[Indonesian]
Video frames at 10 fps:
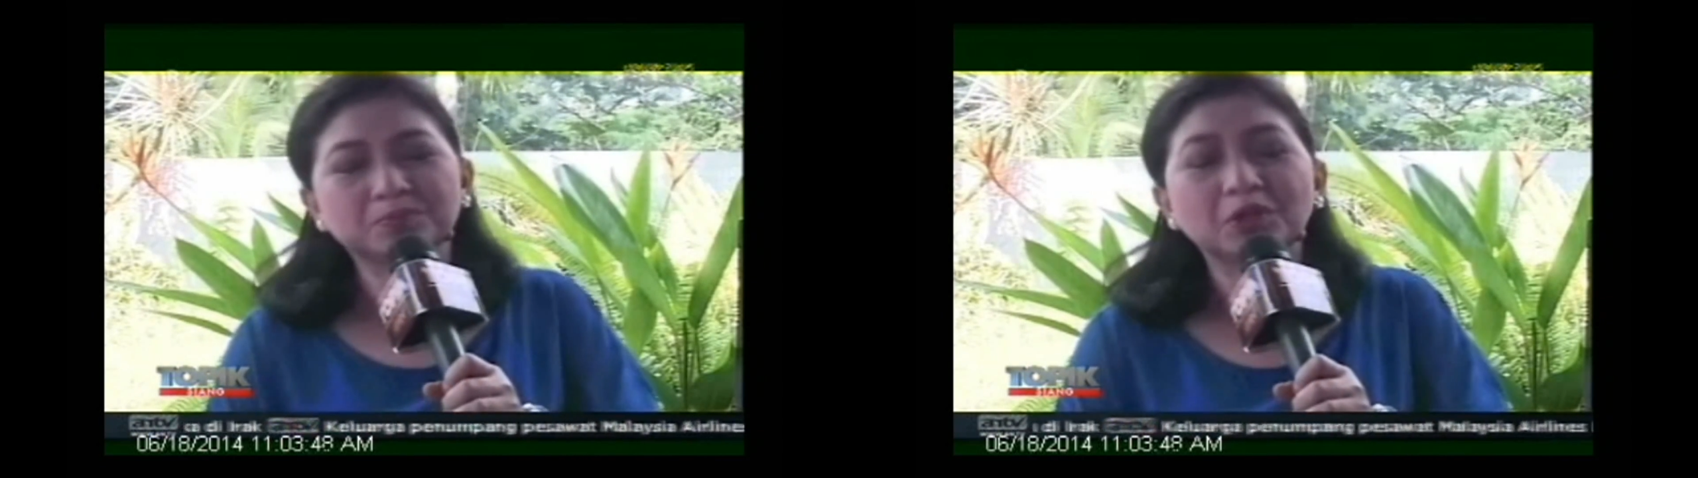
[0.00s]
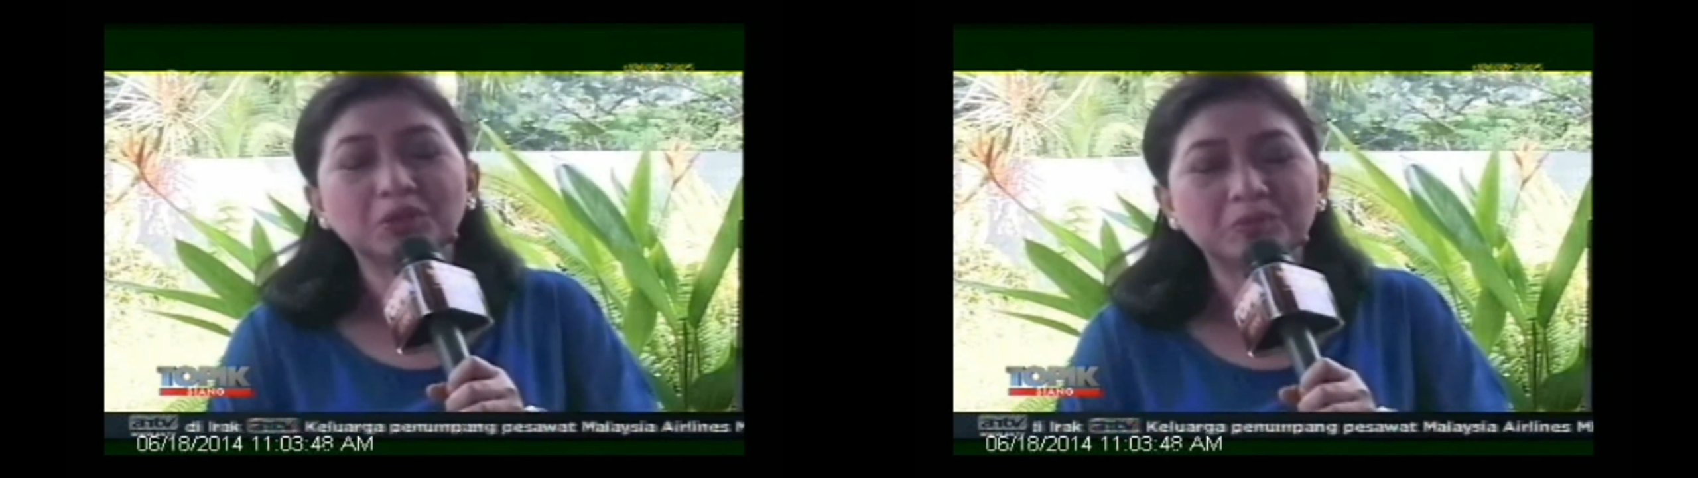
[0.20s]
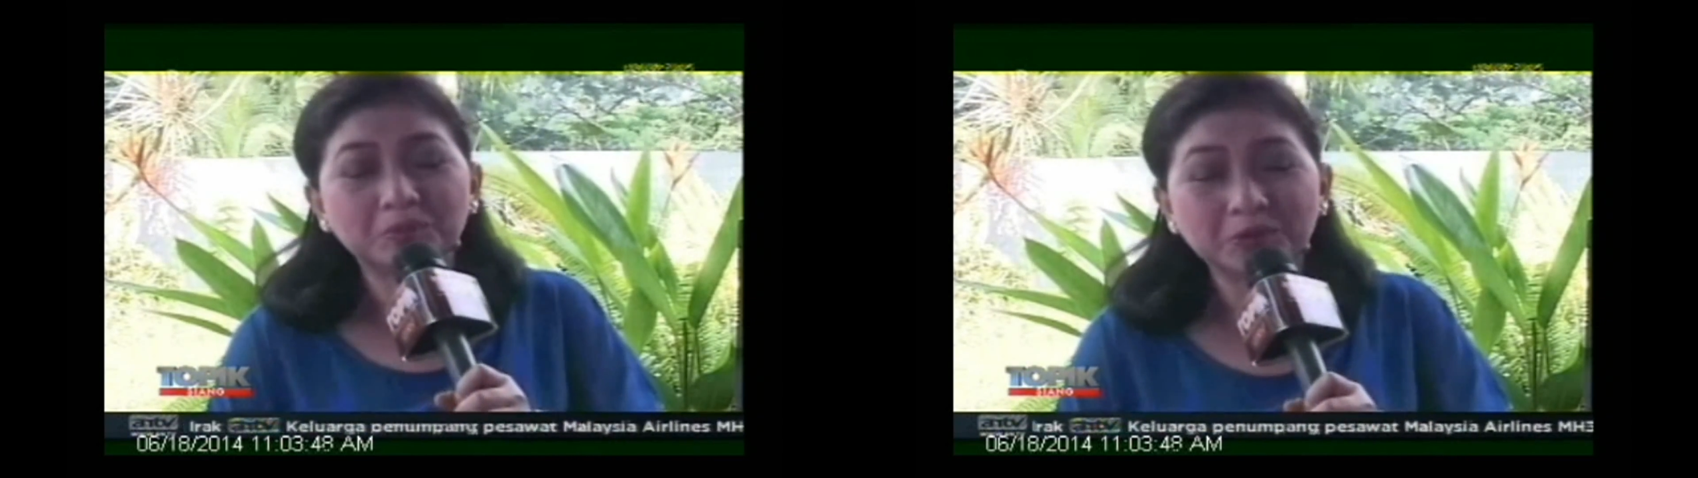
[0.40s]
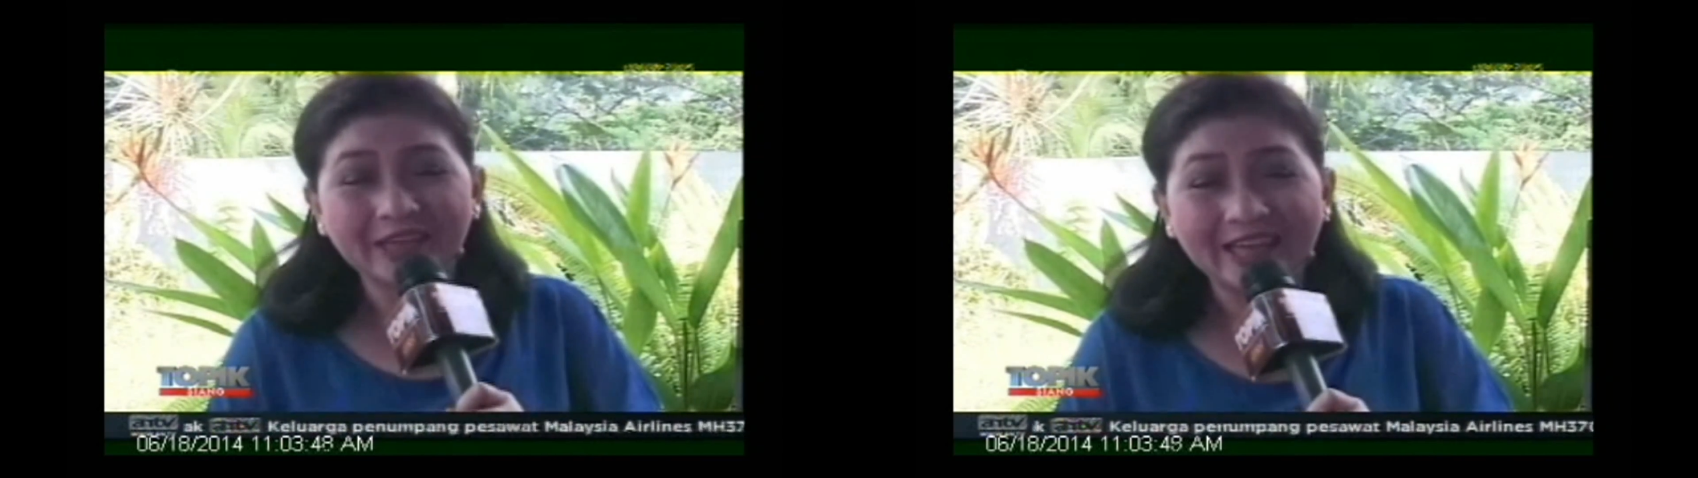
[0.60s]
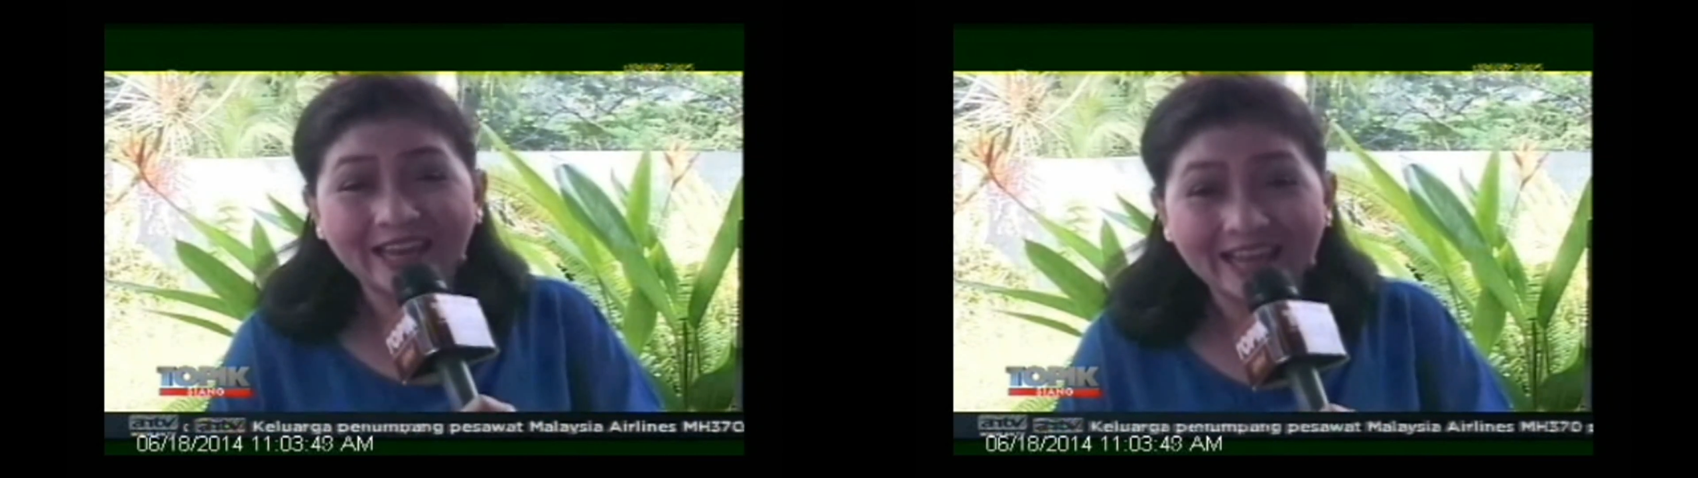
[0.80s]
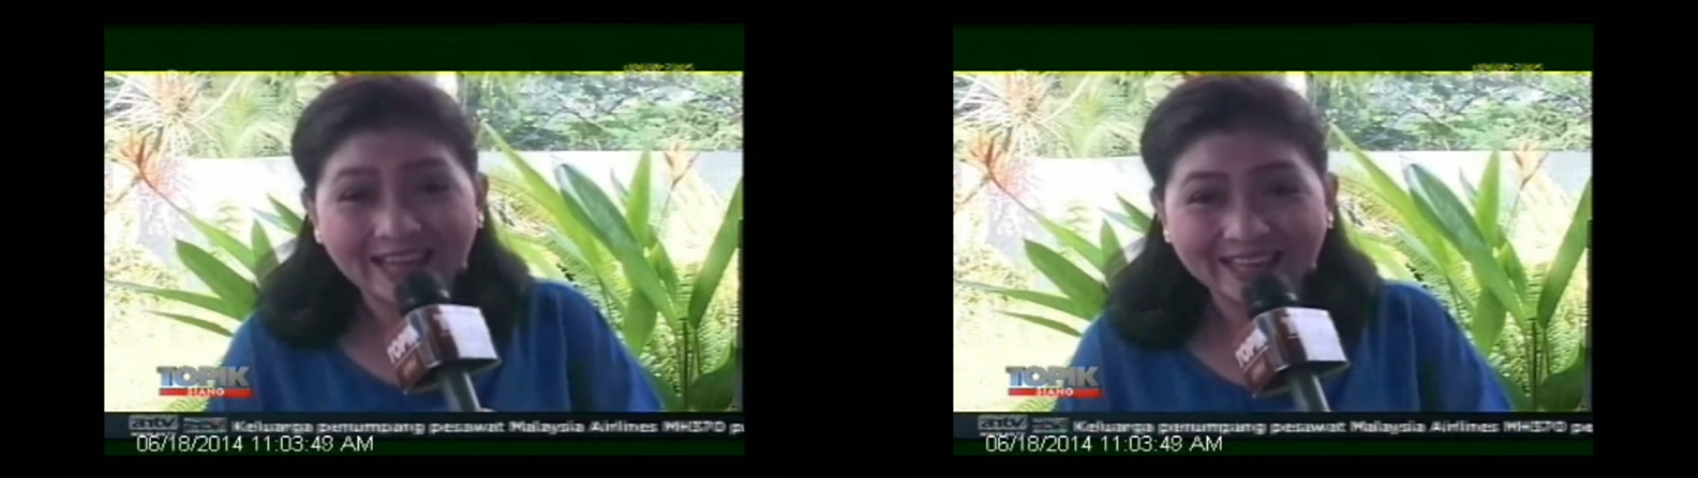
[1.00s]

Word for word: belum mempunyai anak.